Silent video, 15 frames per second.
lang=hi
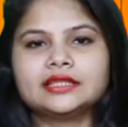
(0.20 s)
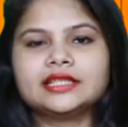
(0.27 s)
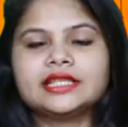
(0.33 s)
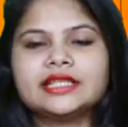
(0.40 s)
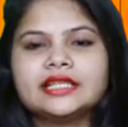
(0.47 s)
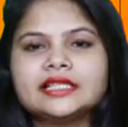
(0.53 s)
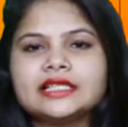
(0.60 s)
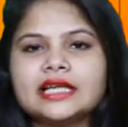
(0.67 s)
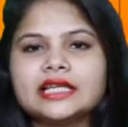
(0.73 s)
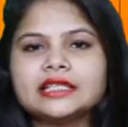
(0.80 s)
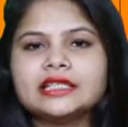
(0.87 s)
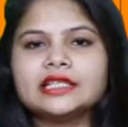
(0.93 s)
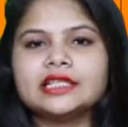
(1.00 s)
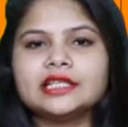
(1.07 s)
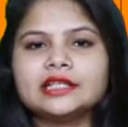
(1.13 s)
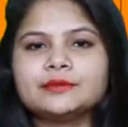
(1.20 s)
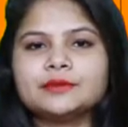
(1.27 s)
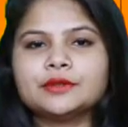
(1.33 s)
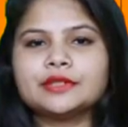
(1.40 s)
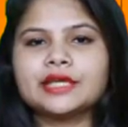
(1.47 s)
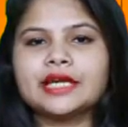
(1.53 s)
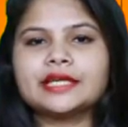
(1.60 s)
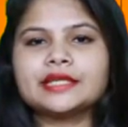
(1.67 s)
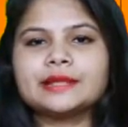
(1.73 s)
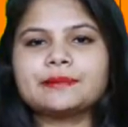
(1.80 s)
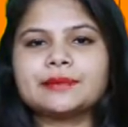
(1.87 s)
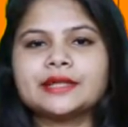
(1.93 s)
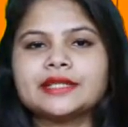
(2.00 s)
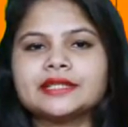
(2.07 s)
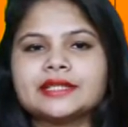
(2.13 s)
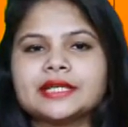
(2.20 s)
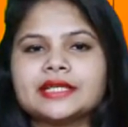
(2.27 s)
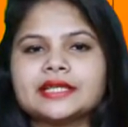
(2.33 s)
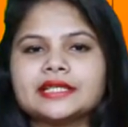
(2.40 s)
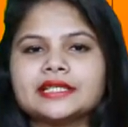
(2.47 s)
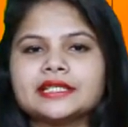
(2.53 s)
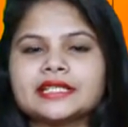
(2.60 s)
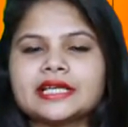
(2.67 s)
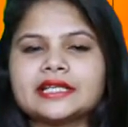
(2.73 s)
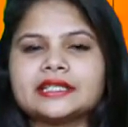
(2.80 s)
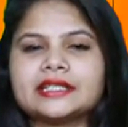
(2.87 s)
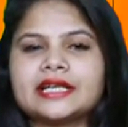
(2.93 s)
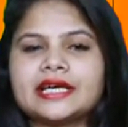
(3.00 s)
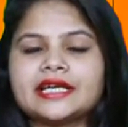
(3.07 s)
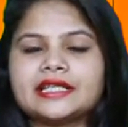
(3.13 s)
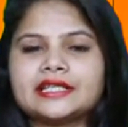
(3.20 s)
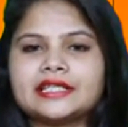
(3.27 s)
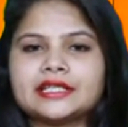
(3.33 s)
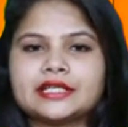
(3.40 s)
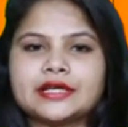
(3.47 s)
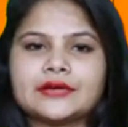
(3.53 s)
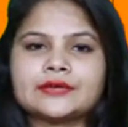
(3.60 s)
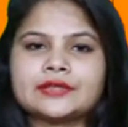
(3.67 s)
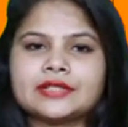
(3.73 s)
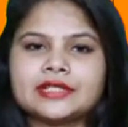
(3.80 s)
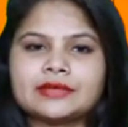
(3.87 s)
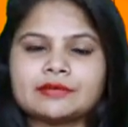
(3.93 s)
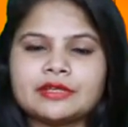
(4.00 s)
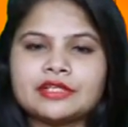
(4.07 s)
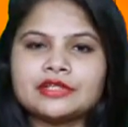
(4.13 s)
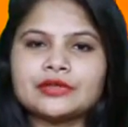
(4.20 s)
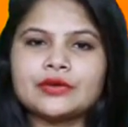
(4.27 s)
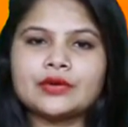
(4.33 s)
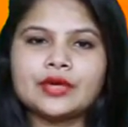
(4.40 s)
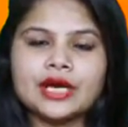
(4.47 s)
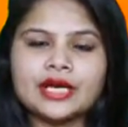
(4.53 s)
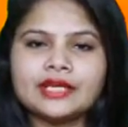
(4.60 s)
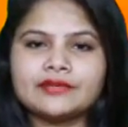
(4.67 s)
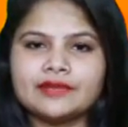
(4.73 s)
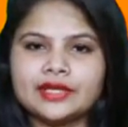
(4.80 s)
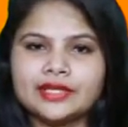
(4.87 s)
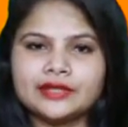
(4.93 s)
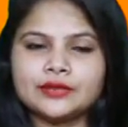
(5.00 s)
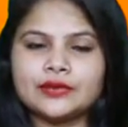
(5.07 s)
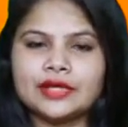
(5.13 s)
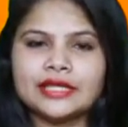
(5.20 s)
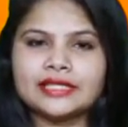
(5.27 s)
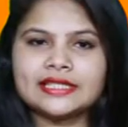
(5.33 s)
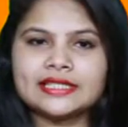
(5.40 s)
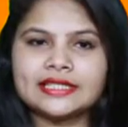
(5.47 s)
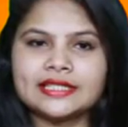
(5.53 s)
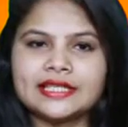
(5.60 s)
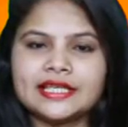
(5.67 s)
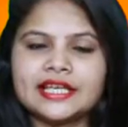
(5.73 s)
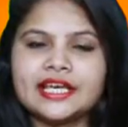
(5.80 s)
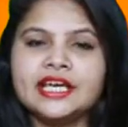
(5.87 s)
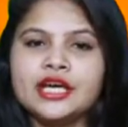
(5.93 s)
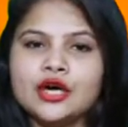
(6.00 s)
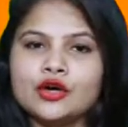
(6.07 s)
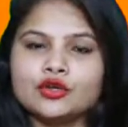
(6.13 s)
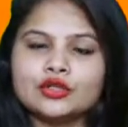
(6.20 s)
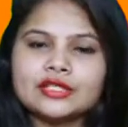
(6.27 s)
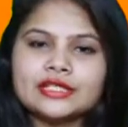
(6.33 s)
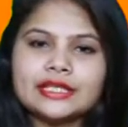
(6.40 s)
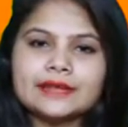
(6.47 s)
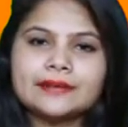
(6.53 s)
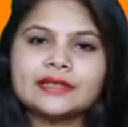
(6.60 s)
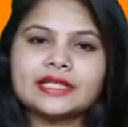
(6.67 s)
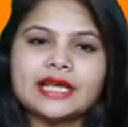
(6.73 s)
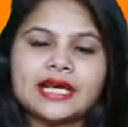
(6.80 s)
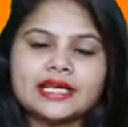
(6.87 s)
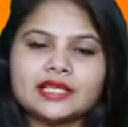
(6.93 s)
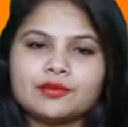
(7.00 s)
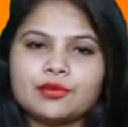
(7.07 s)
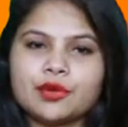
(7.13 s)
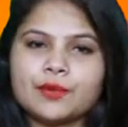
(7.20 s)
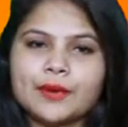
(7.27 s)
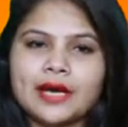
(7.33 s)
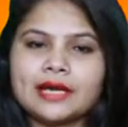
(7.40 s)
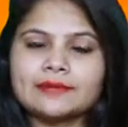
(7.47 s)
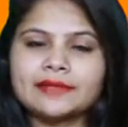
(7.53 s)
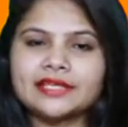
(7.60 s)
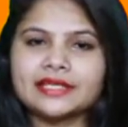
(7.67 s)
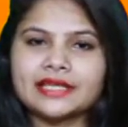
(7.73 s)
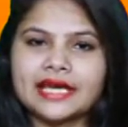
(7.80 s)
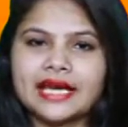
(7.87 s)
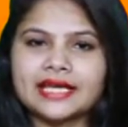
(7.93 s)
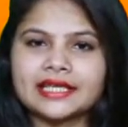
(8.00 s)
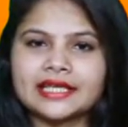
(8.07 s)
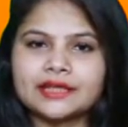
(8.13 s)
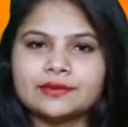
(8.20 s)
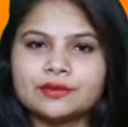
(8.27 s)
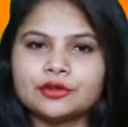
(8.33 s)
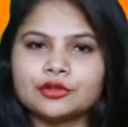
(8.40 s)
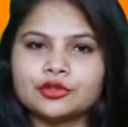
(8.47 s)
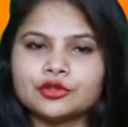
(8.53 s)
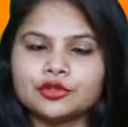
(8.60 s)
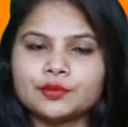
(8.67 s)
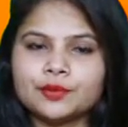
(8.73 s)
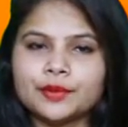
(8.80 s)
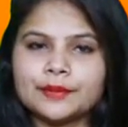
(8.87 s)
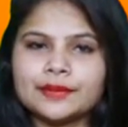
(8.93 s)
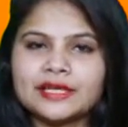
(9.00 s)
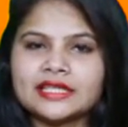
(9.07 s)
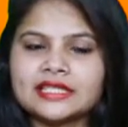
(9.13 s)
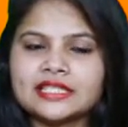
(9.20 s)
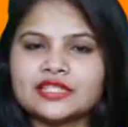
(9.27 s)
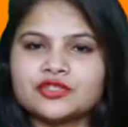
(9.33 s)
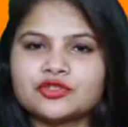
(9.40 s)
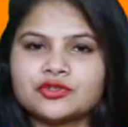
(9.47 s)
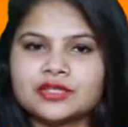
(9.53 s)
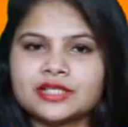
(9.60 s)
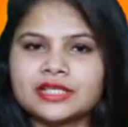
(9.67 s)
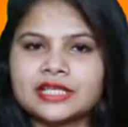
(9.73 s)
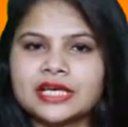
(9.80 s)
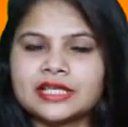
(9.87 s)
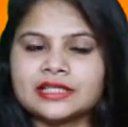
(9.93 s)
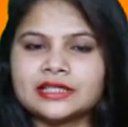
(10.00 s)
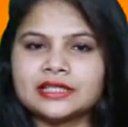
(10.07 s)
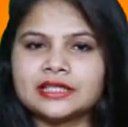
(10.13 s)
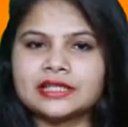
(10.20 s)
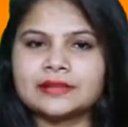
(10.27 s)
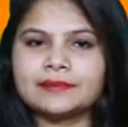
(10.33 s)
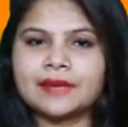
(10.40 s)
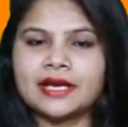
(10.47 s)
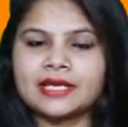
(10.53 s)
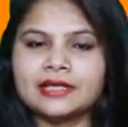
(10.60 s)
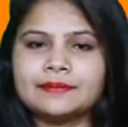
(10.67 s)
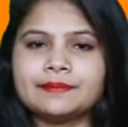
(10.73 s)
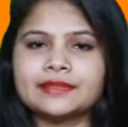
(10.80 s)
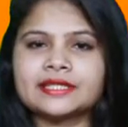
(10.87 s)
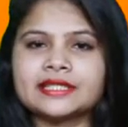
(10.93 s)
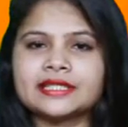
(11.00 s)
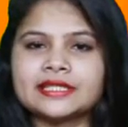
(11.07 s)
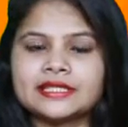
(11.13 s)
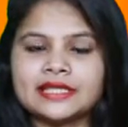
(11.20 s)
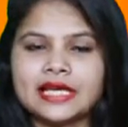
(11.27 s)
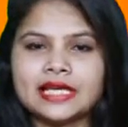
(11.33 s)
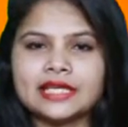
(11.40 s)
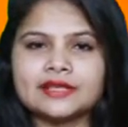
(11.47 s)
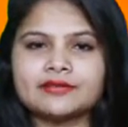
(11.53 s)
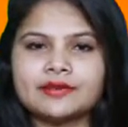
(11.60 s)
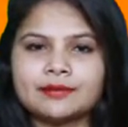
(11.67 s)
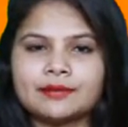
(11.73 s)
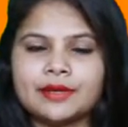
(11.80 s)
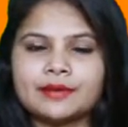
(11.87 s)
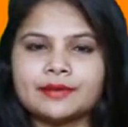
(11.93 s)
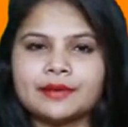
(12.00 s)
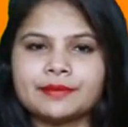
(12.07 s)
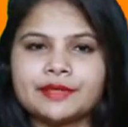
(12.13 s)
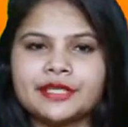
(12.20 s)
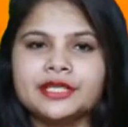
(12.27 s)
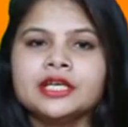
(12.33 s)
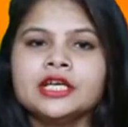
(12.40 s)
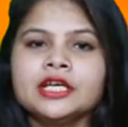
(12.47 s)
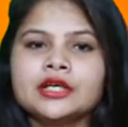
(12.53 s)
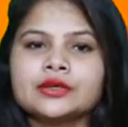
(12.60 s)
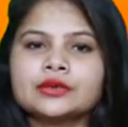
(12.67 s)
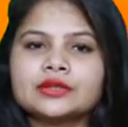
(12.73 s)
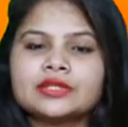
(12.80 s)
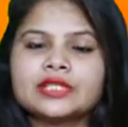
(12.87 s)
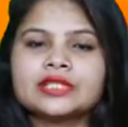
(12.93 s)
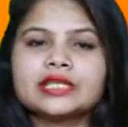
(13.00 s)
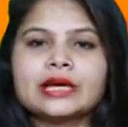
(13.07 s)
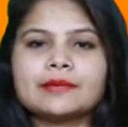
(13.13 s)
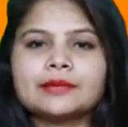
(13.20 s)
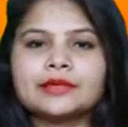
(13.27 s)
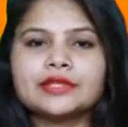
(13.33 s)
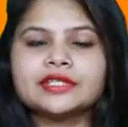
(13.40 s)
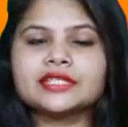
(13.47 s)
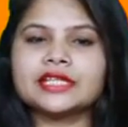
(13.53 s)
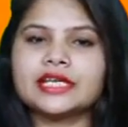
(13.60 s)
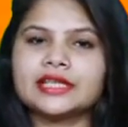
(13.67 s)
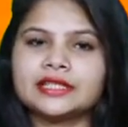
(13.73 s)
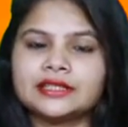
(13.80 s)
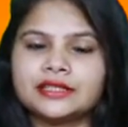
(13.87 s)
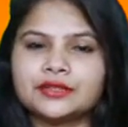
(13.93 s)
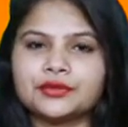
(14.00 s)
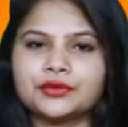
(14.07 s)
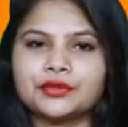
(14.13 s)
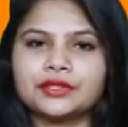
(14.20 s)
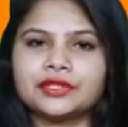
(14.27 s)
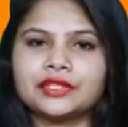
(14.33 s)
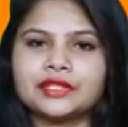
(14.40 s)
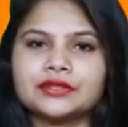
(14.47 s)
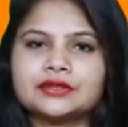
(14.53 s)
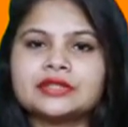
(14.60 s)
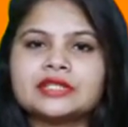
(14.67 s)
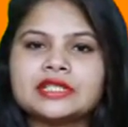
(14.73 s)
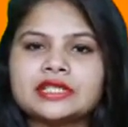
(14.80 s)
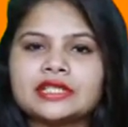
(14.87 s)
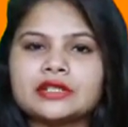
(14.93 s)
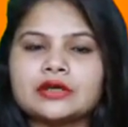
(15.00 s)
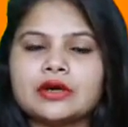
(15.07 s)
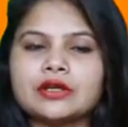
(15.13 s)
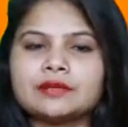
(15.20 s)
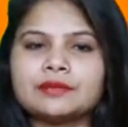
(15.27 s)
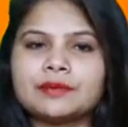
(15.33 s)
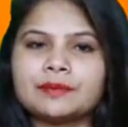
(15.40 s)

तेरह साल की ललितपुर गैंगरेप पीड़िता ने चाइल्डलाइन की काउंसलिंग में चौंकाने वाले खुलासे किए हैं उसने बताया कि भोपाल में गैंगरेप और यूपी में एसएचओ की ज्यादती से पहले पिछले साल नवंबर में भी उससे सामूहिक ज्यादती हुई थी उसी की कोर्ट